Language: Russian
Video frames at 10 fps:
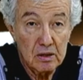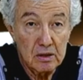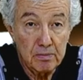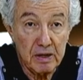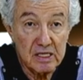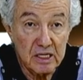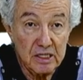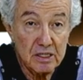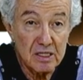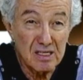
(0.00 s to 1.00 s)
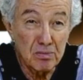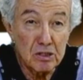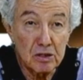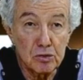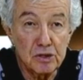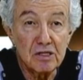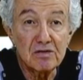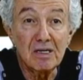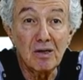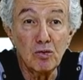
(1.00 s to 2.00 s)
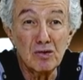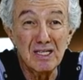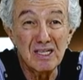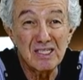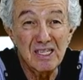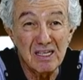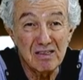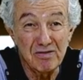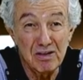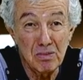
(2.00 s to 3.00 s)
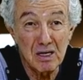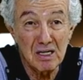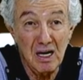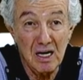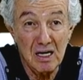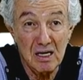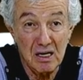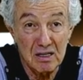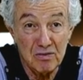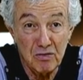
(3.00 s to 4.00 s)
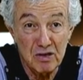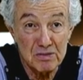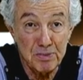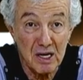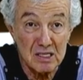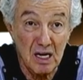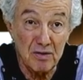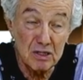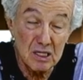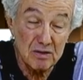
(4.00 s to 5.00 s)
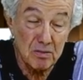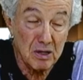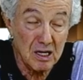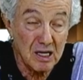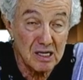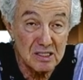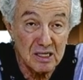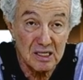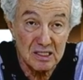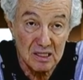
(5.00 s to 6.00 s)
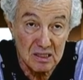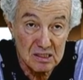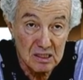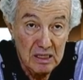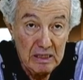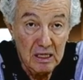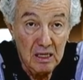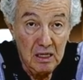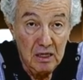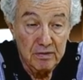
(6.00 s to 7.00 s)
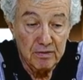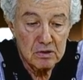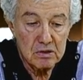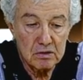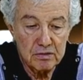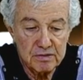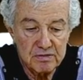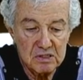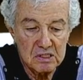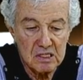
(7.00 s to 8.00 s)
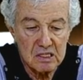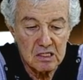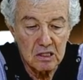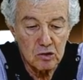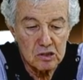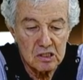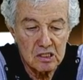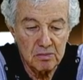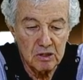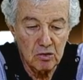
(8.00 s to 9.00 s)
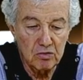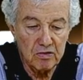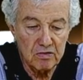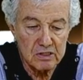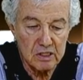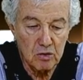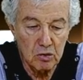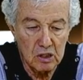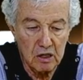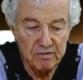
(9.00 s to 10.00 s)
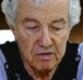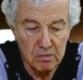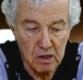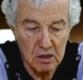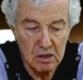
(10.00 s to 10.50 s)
происходящие события существенно усложнят выборы для рядового избирателя, а вот этого бы как раз не хотелось. Вот э, в связи со сложностями нового закона о выборах,